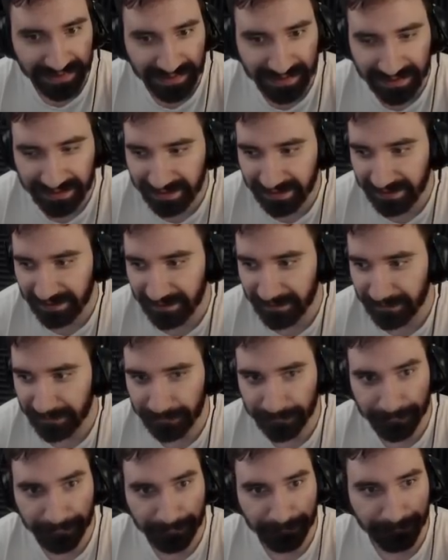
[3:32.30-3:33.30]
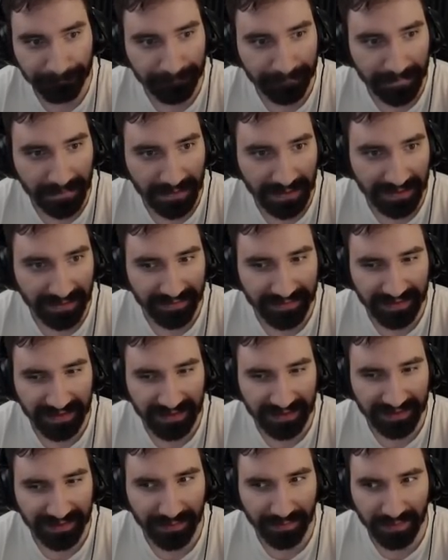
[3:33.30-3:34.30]
tak. Gdzie
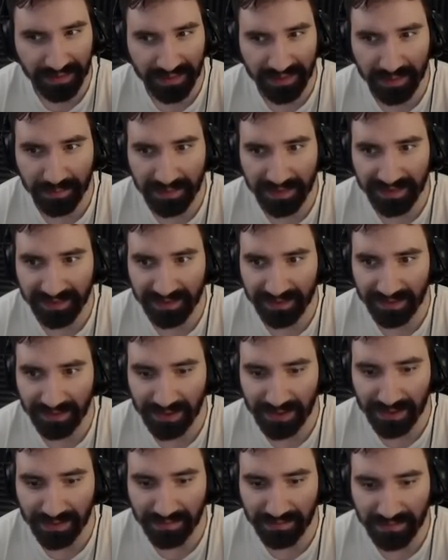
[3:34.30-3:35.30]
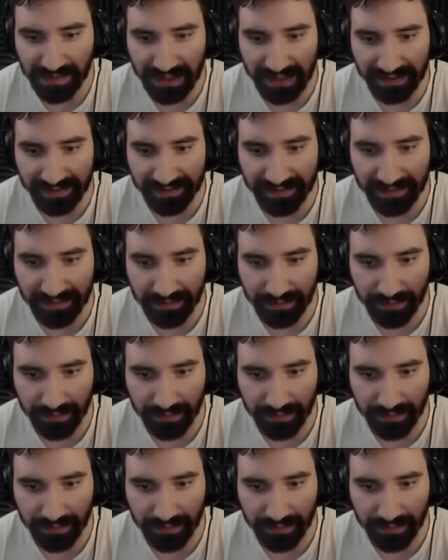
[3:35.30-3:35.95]
jest to wysypisko śmieci?